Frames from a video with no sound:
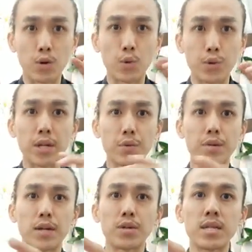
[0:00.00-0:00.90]
较容易留
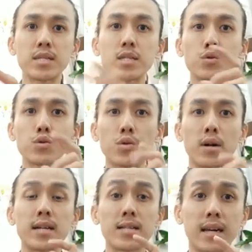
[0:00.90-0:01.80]
的。我的意思就是说，
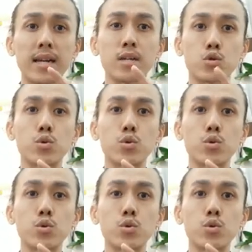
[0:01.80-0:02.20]
大家可以